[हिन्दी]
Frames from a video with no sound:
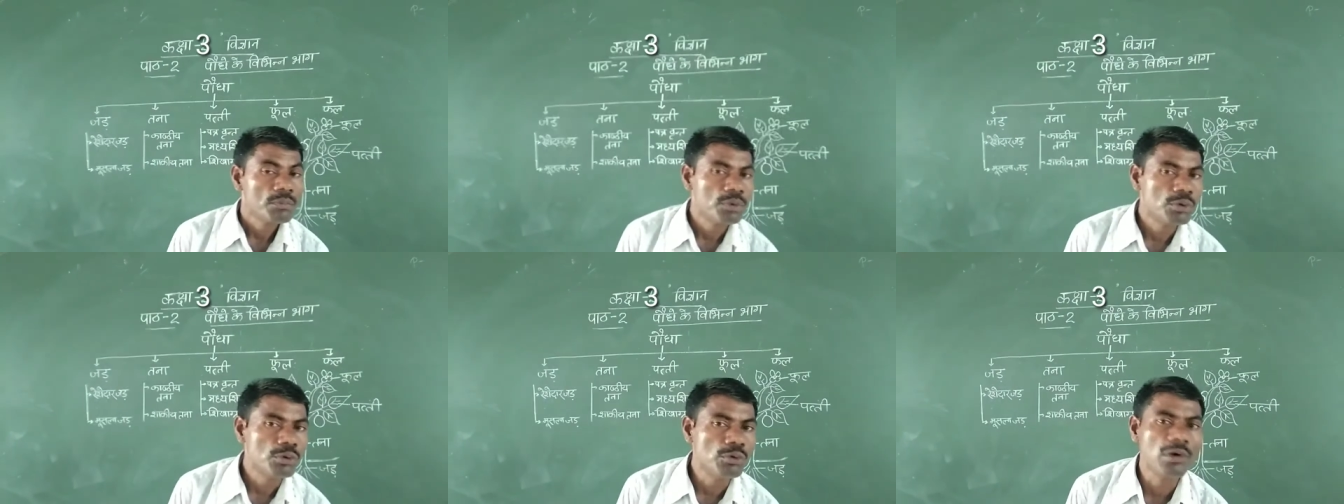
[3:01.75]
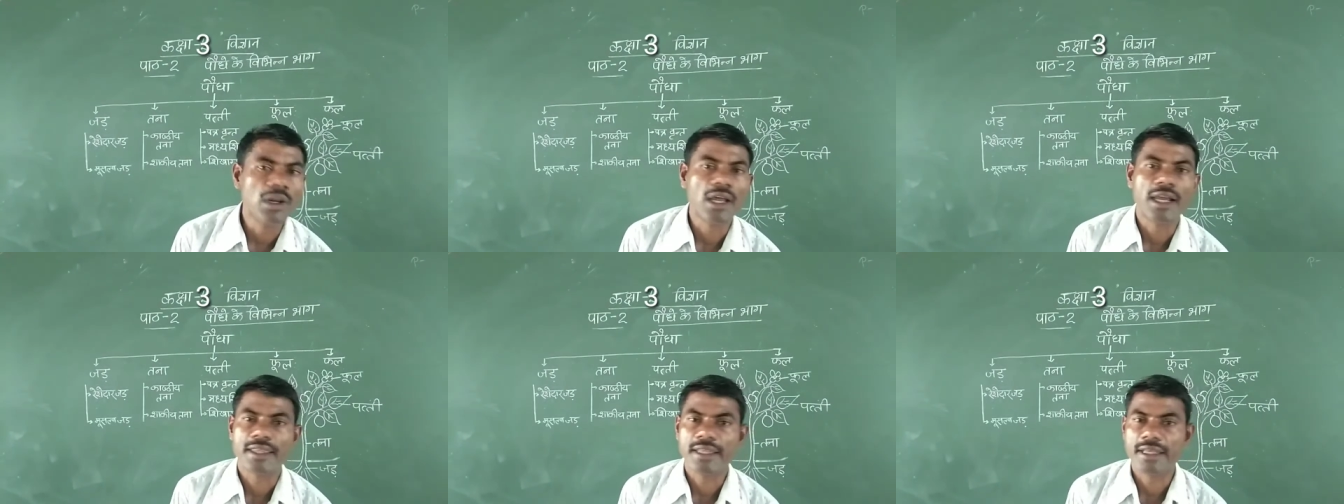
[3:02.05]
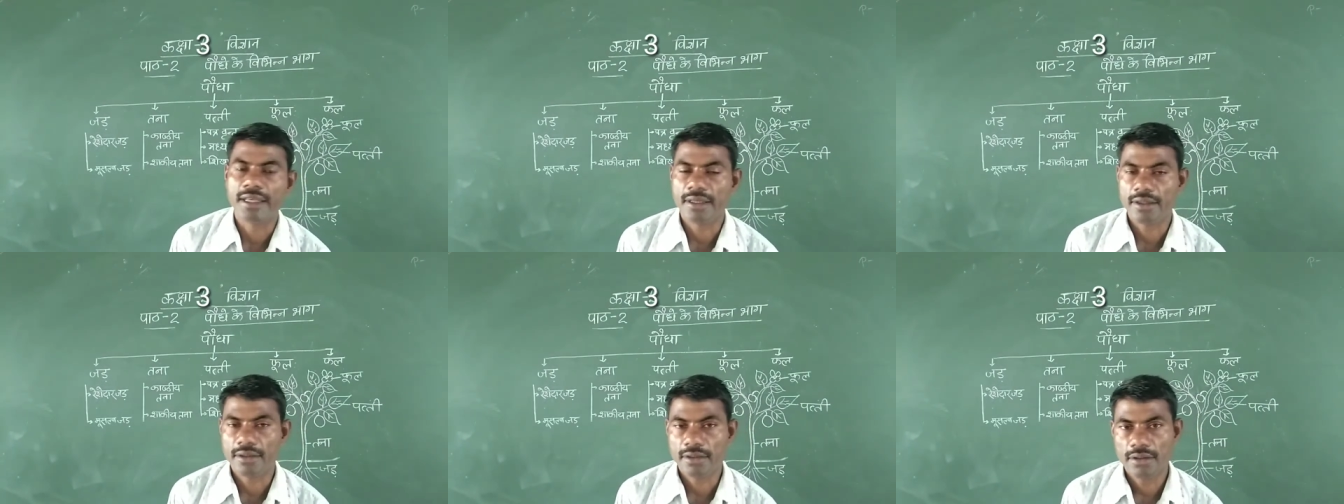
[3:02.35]
फूल
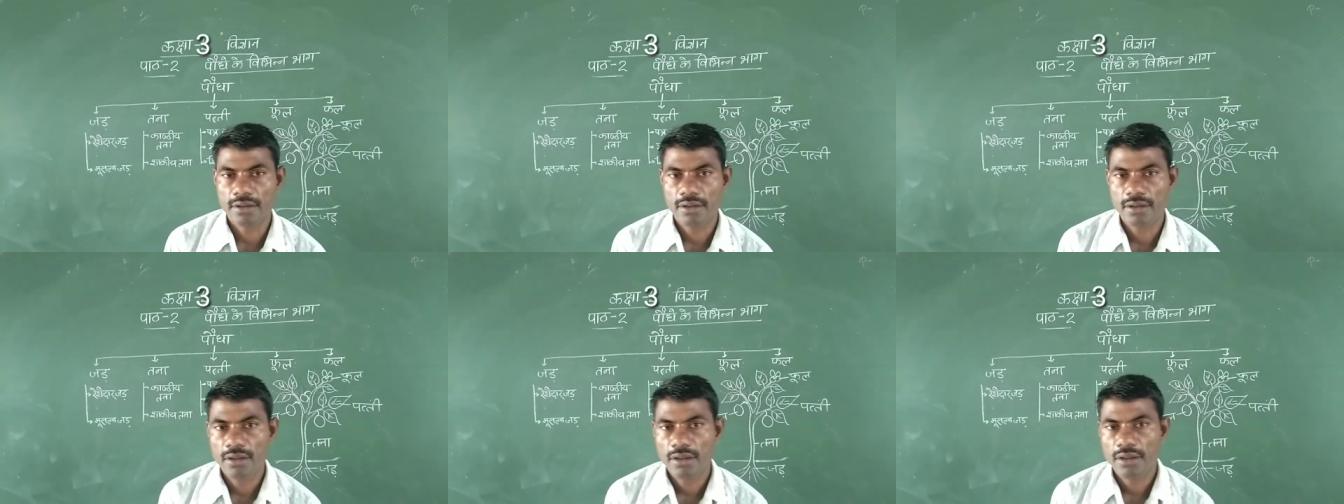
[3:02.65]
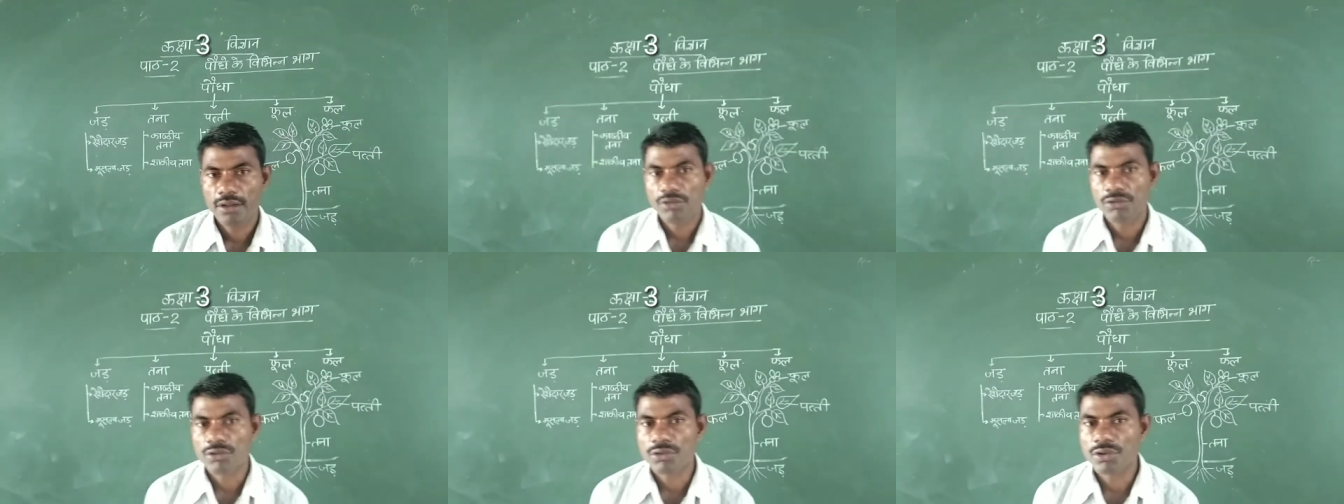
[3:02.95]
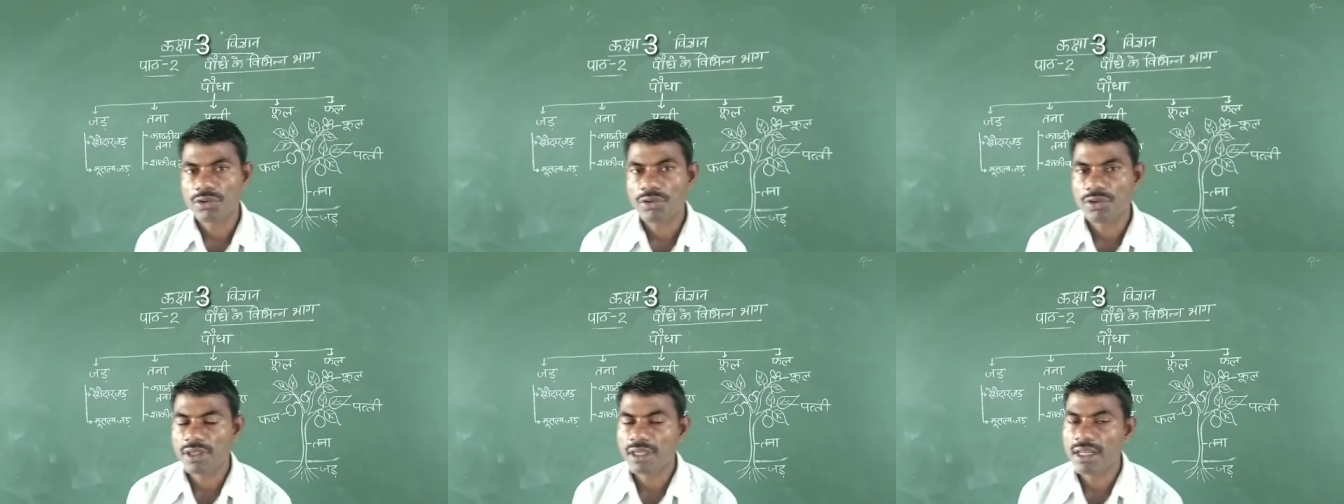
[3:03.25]
आते हैं
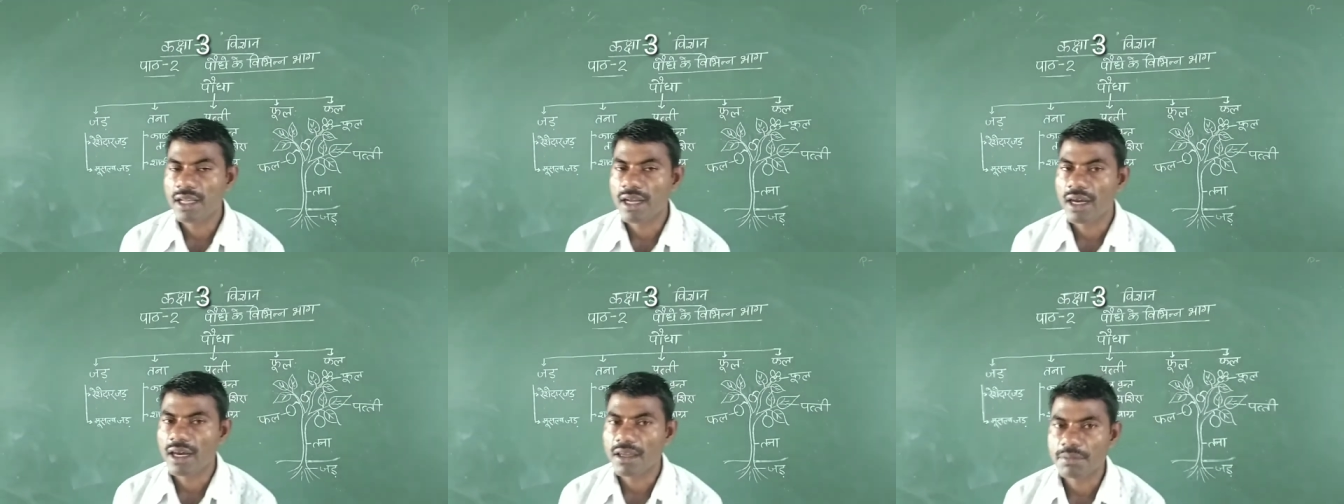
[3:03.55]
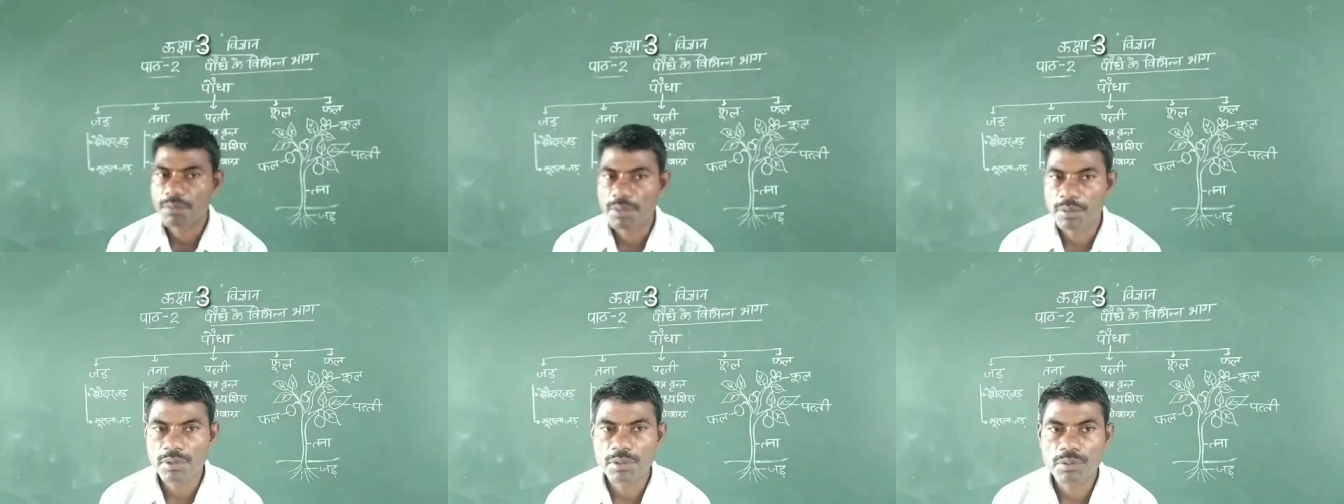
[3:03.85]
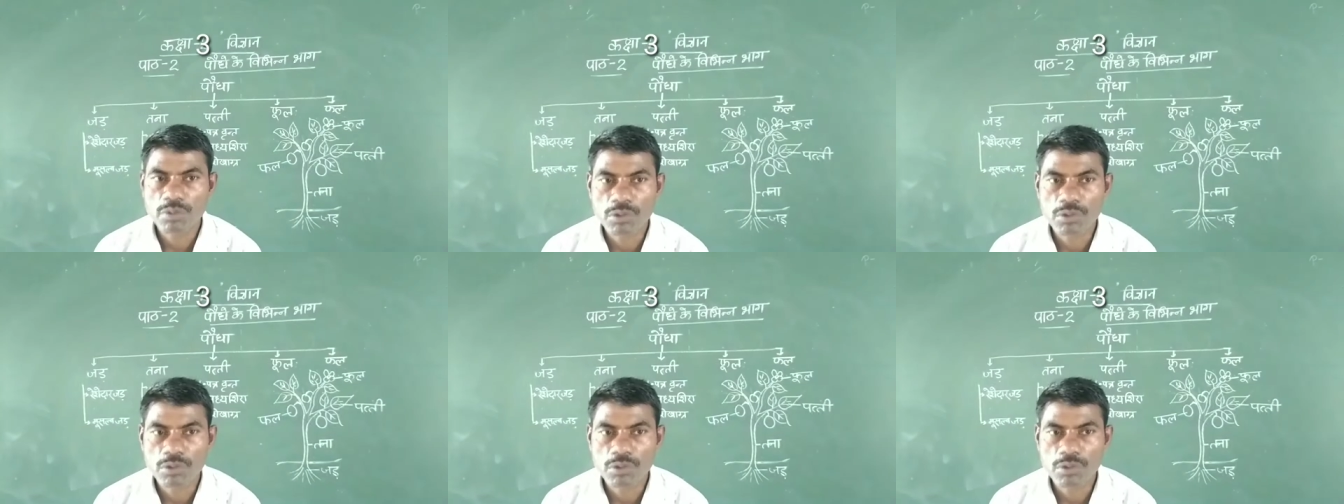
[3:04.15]
छोटी छोटी घास में भी